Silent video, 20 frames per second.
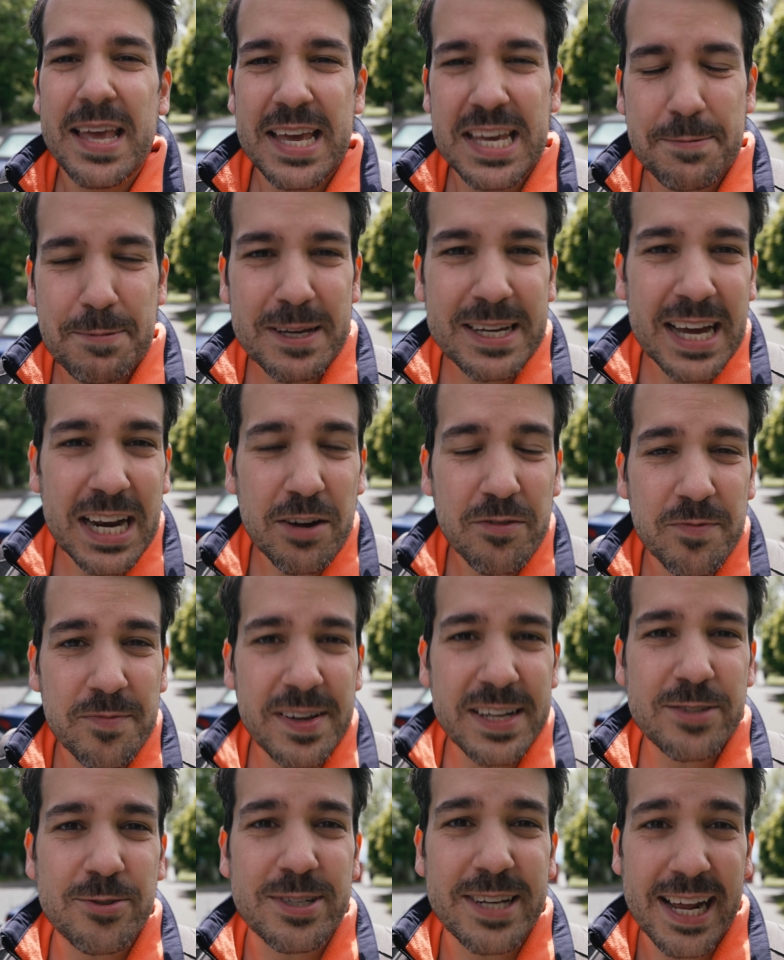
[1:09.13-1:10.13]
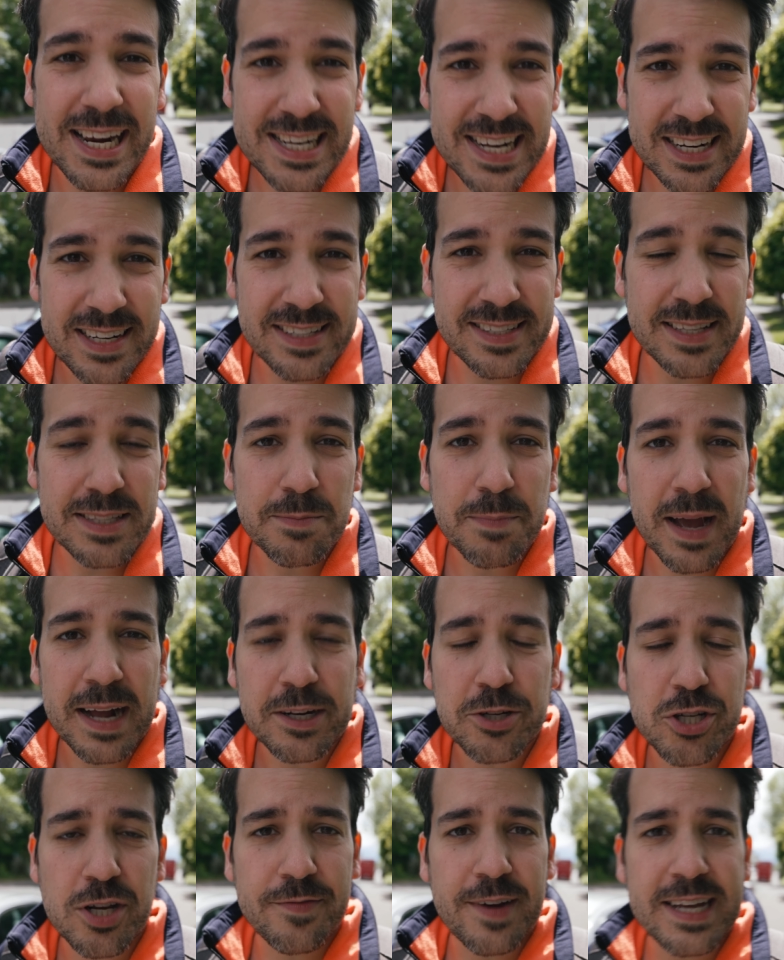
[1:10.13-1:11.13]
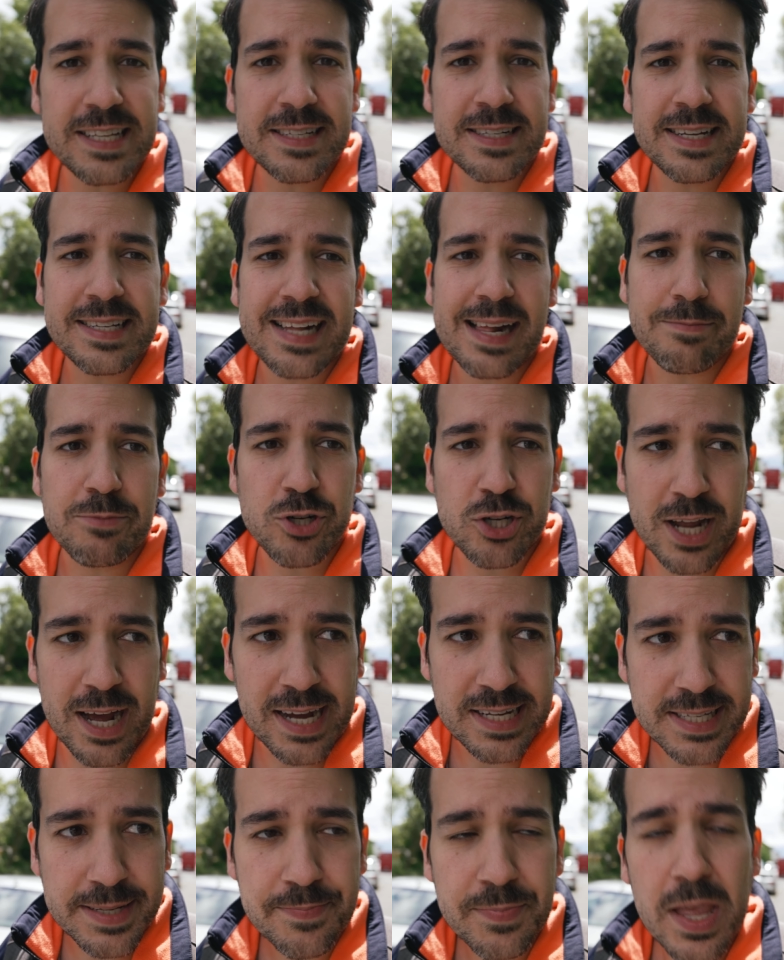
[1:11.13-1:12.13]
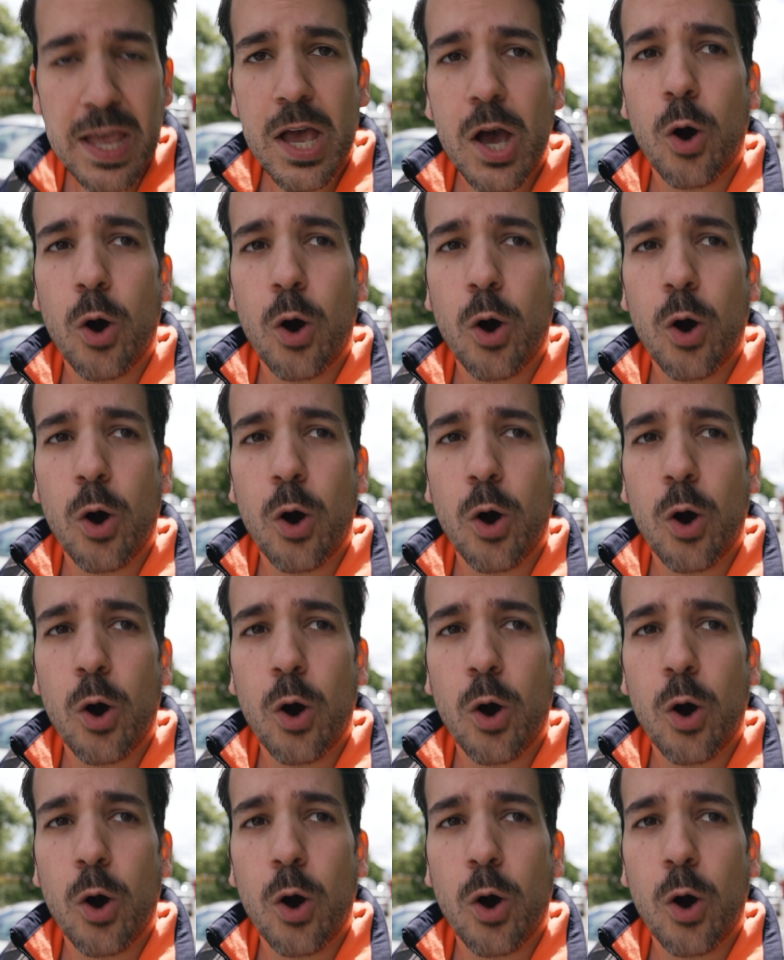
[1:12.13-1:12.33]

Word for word: Ich bin gerade auf dem Weg zu Teltec, die sitzen praktischerweise in derselben Straße.